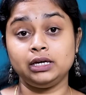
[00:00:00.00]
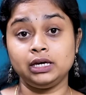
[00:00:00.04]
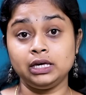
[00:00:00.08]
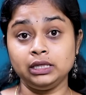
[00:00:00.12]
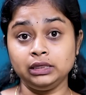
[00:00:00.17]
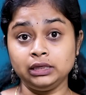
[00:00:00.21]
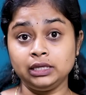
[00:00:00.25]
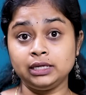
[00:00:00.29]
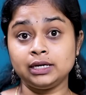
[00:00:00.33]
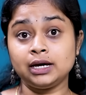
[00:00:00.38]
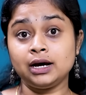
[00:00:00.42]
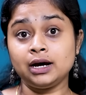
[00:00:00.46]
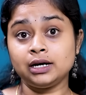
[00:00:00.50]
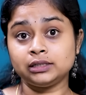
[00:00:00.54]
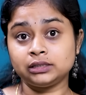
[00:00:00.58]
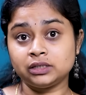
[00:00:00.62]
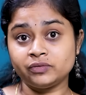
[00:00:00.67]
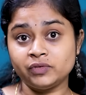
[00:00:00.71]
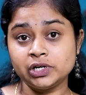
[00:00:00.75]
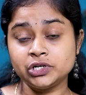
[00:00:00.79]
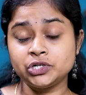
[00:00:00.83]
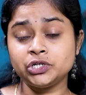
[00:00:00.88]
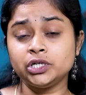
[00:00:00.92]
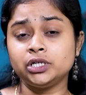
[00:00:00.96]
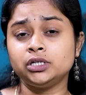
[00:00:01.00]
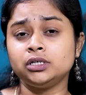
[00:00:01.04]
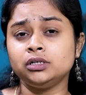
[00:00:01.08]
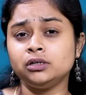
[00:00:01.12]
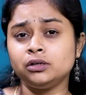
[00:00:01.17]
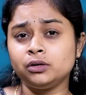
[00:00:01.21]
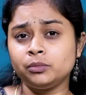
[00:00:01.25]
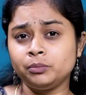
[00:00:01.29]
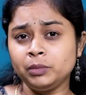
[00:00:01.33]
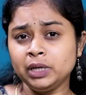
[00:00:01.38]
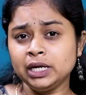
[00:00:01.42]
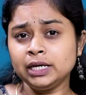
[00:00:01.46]
இந்தியா அந்த வெற்றிக்கு
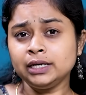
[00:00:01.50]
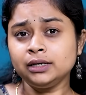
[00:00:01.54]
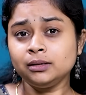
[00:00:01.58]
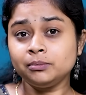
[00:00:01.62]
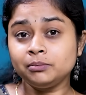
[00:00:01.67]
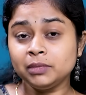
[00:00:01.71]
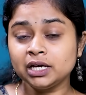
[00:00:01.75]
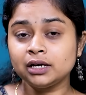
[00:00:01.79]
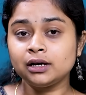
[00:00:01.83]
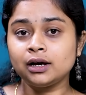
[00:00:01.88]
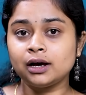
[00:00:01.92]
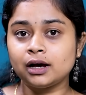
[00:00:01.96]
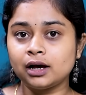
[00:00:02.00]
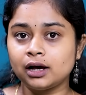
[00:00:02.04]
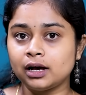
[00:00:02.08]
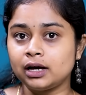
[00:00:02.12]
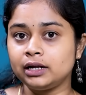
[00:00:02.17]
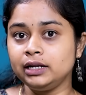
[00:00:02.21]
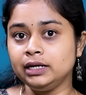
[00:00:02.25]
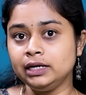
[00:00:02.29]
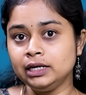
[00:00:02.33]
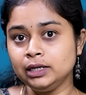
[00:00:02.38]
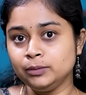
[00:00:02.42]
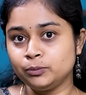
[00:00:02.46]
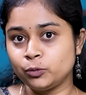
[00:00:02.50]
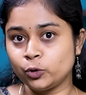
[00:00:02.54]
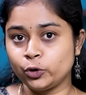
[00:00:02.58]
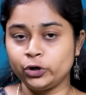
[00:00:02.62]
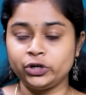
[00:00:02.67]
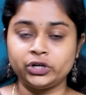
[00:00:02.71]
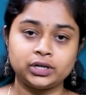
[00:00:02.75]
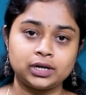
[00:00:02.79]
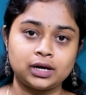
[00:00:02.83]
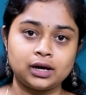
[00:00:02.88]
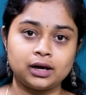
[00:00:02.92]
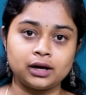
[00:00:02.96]
மிக மிக அருகில்
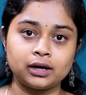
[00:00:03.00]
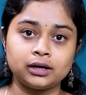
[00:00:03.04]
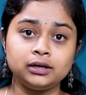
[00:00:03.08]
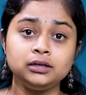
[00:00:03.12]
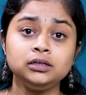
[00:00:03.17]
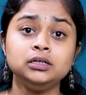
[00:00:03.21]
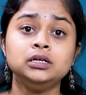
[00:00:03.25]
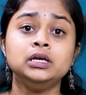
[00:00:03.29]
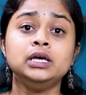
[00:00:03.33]
போயிட்டுருக்காங்க